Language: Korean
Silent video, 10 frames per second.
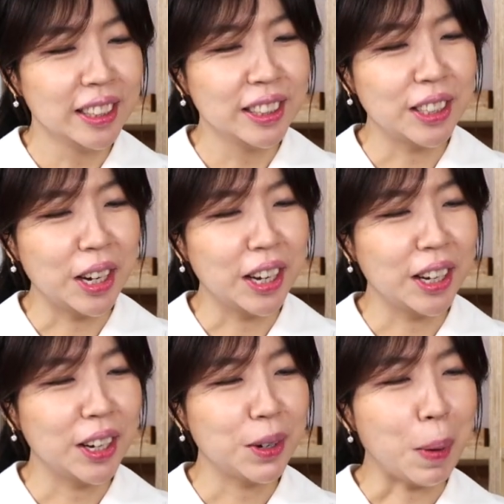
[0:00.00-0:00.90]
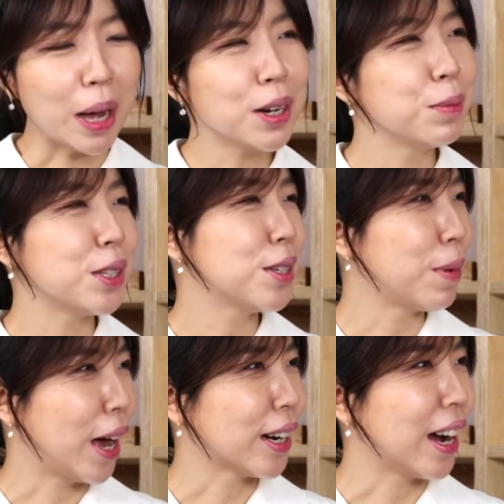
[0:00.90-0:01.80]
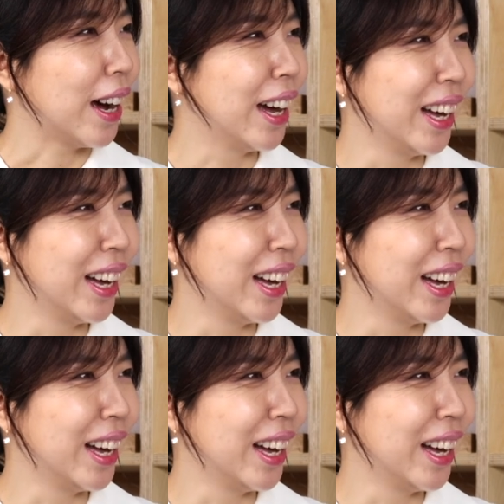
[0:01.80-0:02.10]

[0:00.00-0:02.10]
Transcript: 이제 말을 믿지 마라.